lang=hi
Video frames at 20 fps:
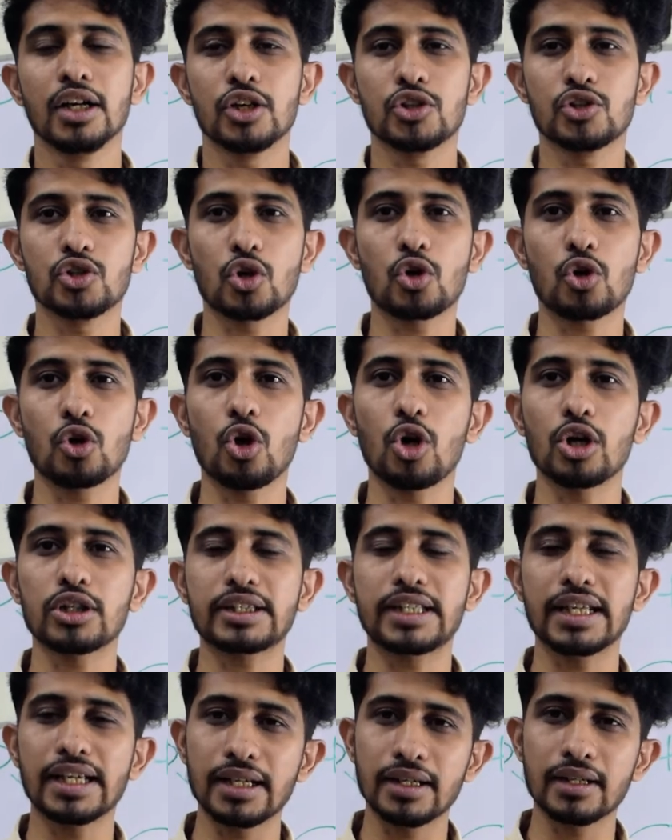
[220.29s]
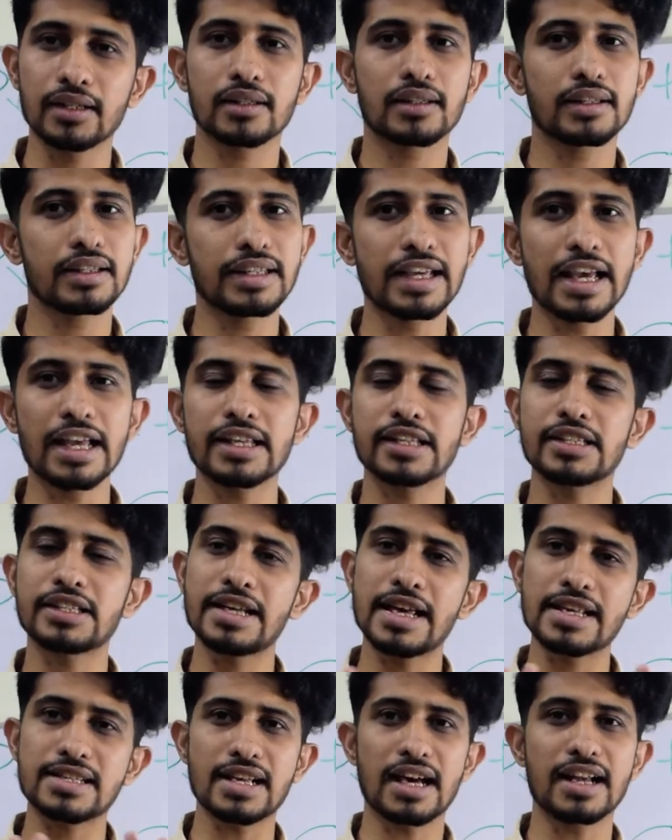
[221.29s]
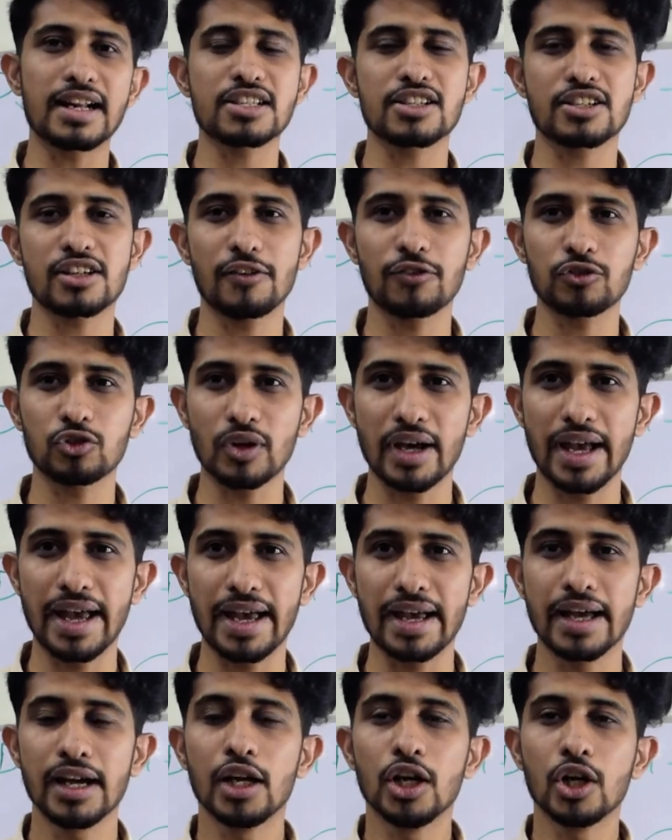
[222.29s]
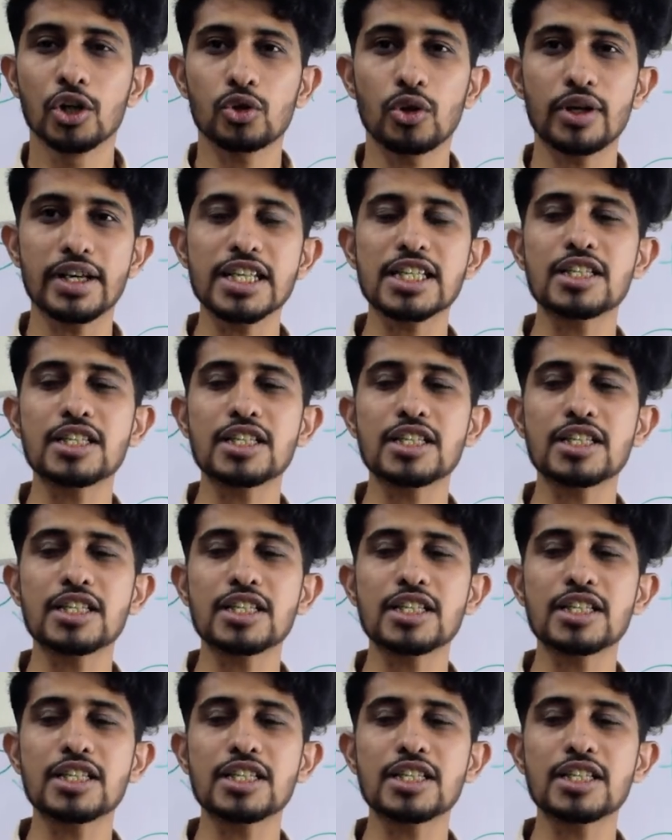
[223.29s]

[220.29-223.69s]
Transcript: जो क्लॉथिंग ये ये सारा स्टफ़ तो है तो